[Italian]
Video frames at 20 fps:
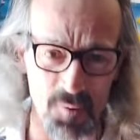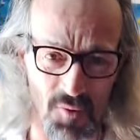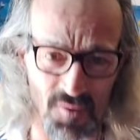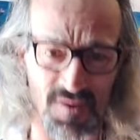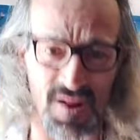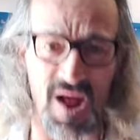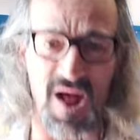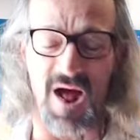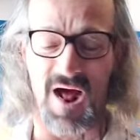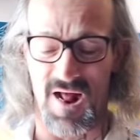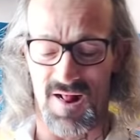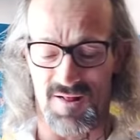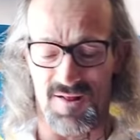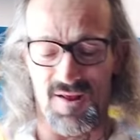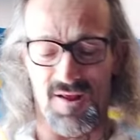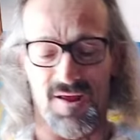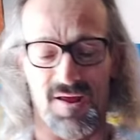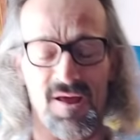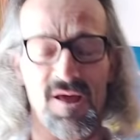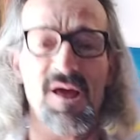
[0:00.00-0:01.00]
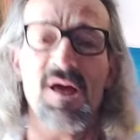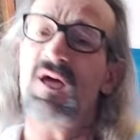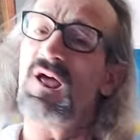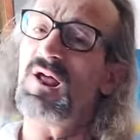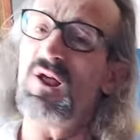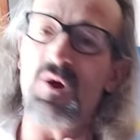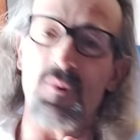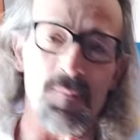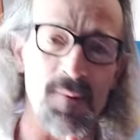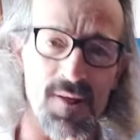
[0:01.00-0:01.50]
portate!
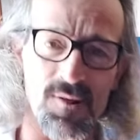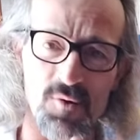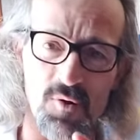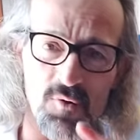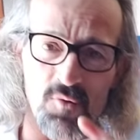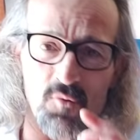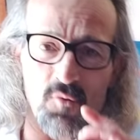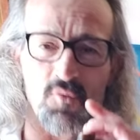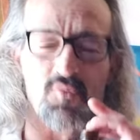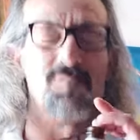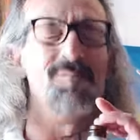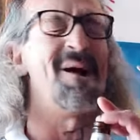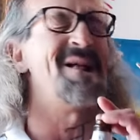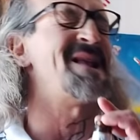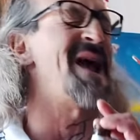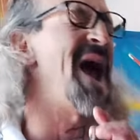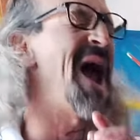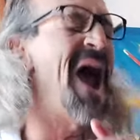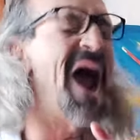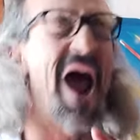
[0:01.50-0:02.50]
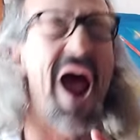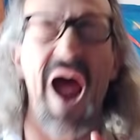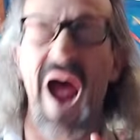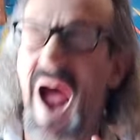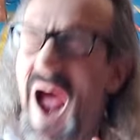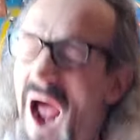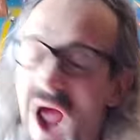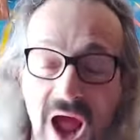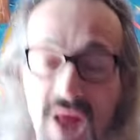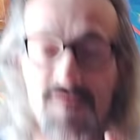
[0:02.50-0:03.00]
Io prendo tutto, ma
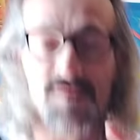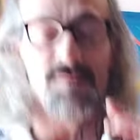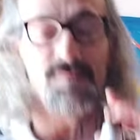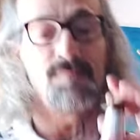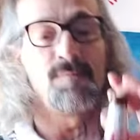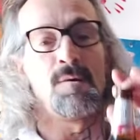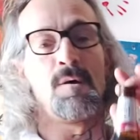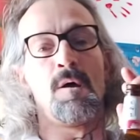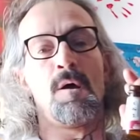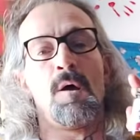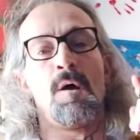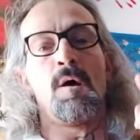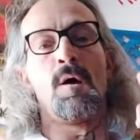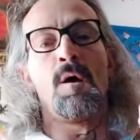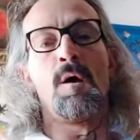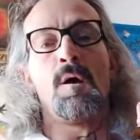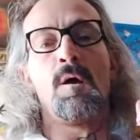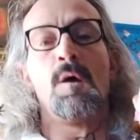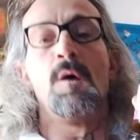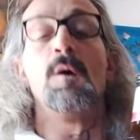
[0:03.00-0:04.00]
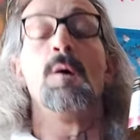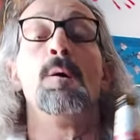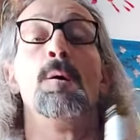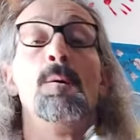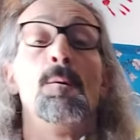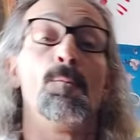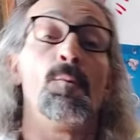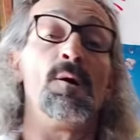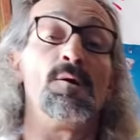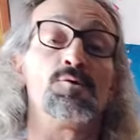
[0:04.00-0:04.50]
dai!
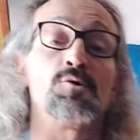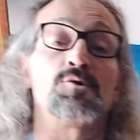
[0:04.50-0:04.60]
Poi